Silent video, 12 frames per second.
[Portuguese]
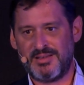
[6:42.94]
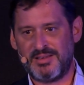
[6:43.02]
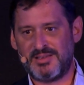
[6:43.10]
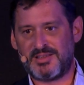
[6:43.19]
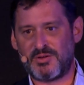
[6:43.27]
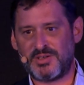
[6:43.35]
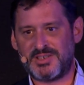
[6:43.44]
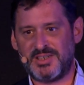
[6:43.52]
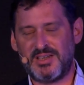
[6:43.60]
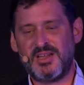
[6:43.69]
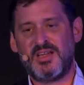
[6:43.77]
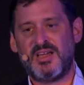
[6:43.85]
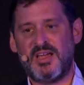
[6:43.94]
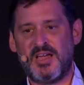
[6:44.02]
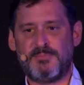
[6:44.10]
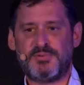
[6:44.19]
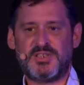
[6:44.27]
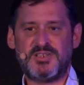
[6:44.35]
Então, assim,
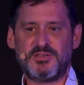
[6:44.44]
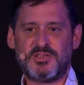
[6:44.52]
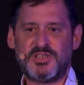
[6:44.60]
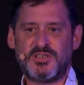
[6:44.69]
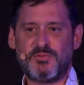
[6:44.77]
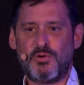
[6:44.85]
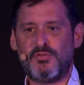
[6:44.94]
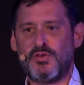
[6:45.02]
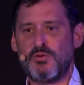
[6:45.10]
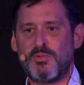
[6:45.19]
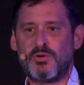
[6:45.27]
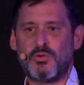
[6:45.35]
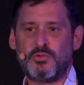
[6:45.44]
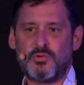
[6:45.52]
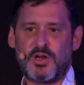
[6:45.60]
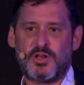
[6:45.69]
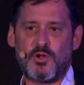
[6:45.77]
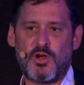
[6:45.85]
é preciso desenvolver uma
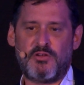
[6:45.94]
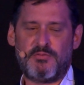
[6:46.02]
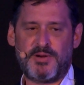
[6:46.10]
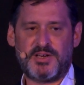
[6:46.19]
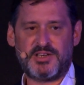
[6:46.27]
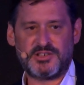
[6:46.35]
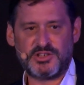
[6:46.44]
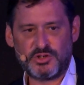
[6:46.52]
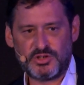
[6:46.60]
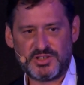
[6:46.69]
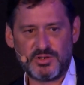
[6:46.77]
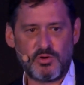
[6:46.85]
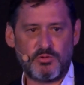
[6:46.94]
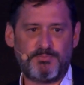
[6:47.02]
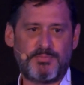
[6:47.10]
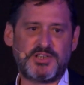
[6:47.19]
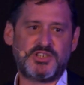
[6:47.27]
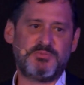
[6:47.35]
cultura nova para que a gente se
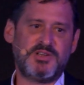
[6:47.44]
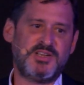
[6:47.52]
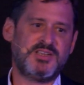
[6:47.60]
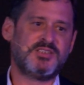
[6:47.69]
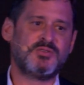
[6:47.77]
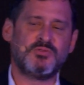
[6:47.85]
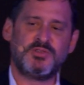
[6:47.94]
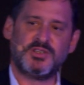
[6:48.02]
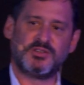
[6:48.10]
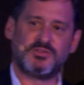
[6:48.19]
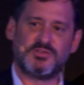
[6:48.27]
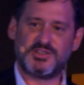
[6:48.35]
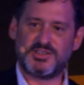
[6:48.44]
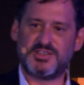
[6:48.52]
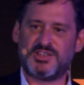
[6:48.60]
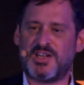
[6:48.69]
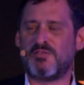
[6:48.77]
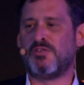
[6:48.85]
compatibilize com isso. Hoje a
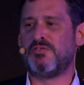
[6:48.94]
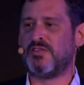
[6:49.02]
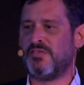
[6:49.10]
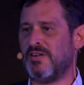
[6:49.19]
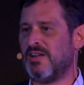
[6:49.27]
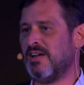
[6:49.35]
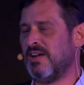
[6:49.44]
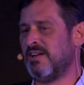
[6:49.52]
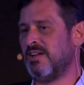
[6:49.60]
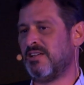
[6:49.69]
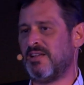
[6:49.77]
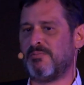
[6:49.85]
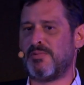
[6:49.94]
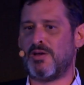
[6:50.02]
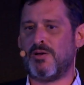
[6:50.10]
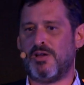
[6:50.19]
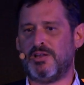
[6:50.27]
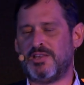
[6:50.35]
gente estava ouvindo falar ali que a
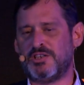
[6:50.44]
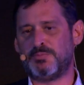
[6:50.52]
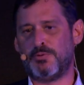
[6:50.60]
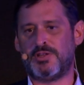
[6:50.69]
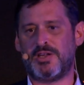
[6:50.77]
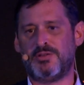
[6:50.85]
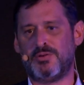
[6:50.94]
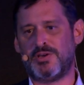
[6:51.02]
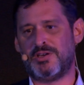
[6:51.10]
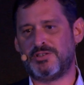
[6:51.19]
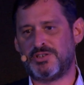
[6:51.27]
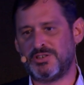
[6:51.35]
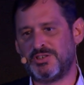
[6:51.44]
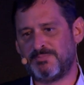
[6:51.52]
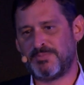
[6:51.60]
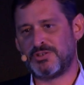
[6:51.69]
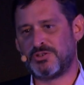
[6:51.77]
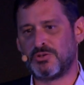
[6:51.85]
maior transportadora de
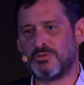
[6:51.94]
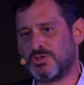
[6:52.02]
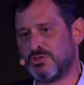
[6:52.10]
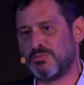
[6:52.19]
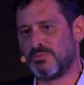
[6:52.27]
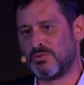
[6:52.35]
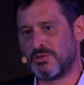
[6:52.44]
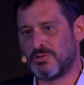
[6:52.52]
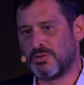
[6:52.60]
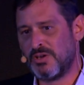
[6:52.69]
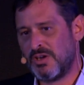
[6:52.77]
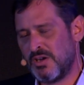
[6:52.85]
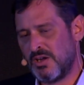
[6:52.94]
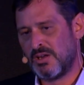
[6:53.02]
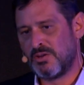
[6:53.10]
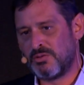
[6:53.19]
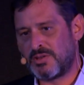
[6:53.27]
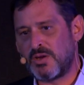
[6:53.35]
pessoas do mundo
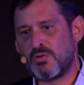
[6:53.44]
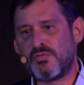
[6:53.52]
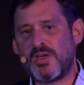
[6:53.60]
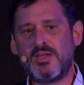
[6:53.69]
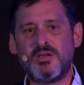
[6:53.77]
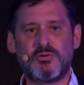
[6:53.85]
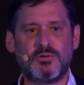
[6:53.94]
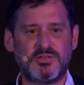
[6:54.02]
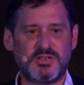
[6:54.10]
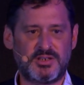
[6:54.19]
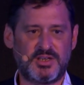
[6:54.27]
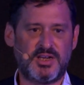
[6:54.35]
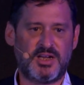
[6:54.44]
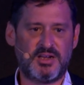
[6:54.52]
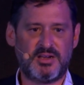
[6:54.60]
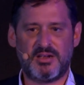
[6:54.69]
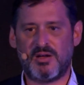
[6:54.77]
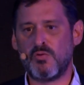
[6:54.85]
não tem um veículo sequer,
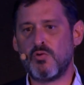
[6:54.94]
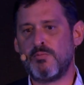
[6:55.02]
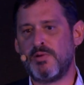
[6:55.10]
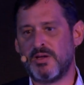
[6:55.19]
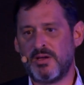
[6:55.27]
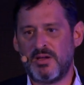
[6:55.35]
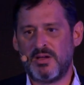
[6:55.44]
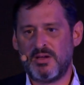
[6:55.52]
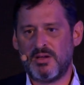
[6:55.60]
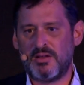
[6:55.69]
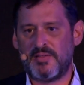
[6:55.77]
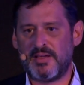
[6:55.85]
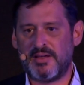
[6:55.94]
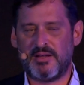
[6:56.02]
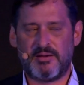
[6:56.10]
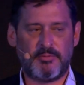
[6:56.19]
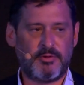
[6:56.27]
a Uber né, a,